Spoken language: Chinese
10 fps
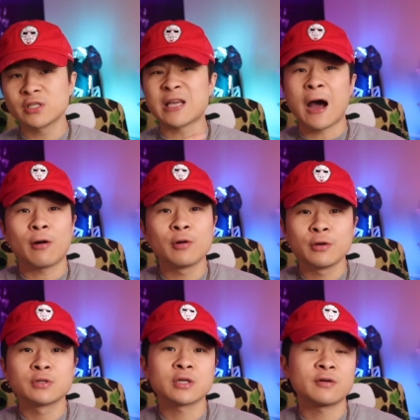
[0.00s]
意潮
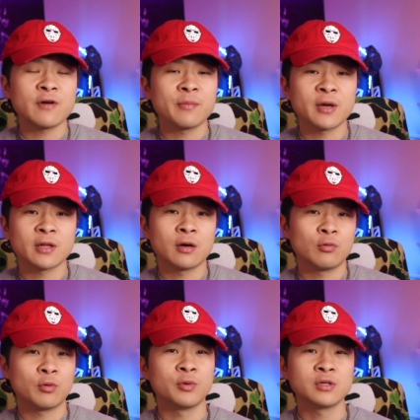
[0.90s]
流这个方面呢，
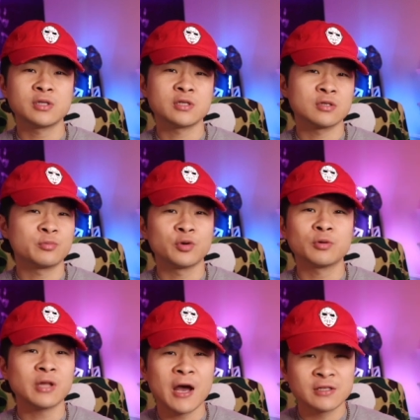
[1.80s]
我们其实不
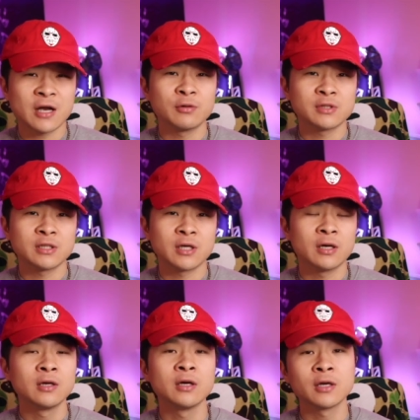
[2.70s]
用太着急的。
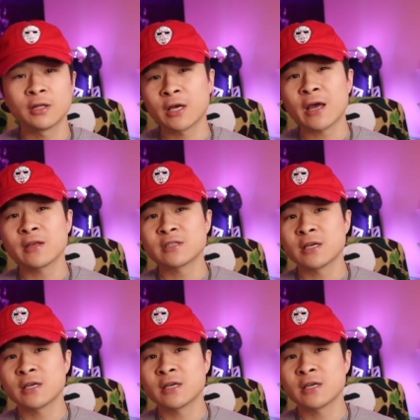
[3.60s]
你看那